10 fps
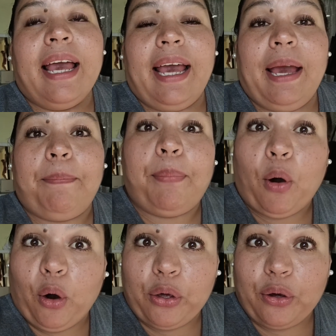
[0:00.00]
eh,
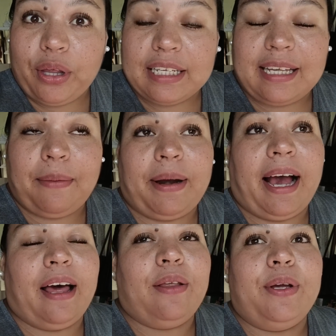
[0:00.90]
pollo
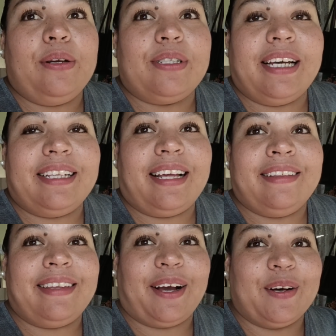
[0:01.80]
deshebrado y no sé qué
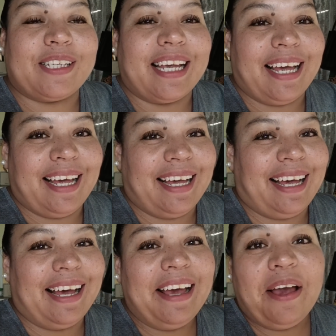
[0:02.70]
tanta cosa.
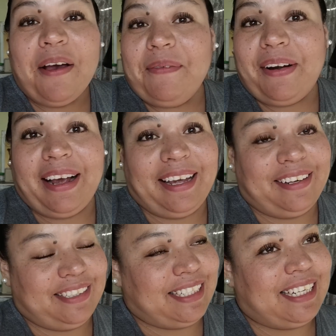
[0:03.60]
Pero
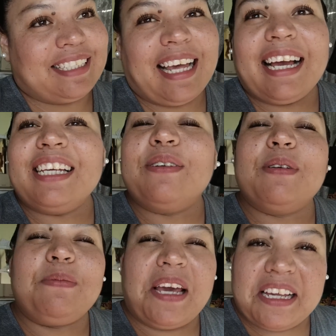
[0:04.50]
aquí no, chicas, aquí
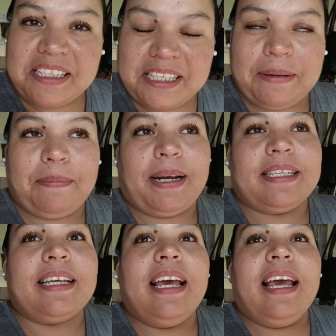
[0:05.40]
somos bien
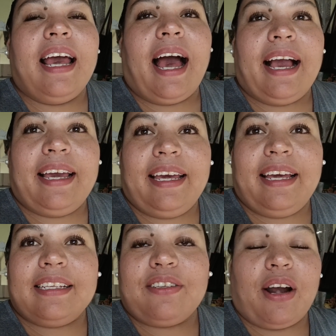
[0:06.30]
simples.
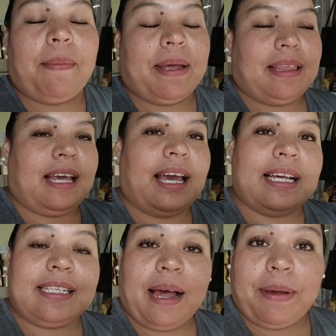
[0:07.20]
Aquí
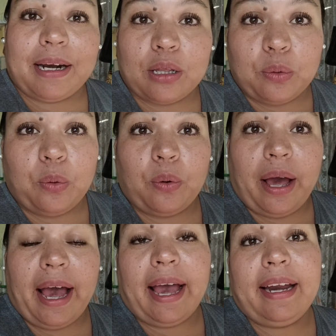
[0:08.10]
solamente es la
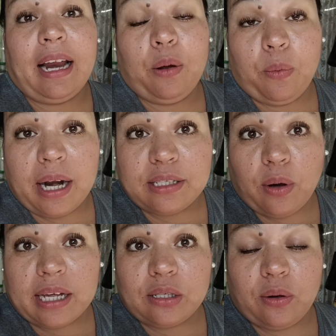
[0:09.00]
verdura, en algunas
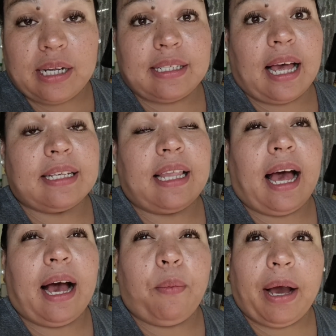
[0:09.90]
ocasiones hasta
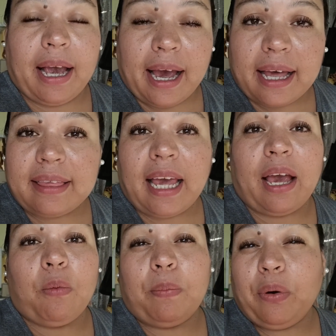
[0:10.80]

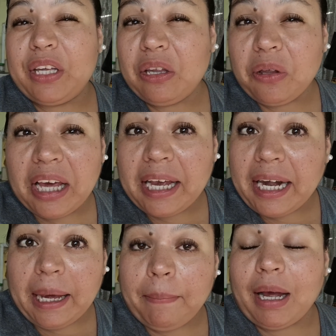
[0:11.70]
aguacate, un poquito de
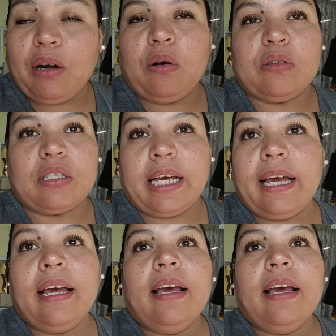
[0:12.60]
crema, no lo sé.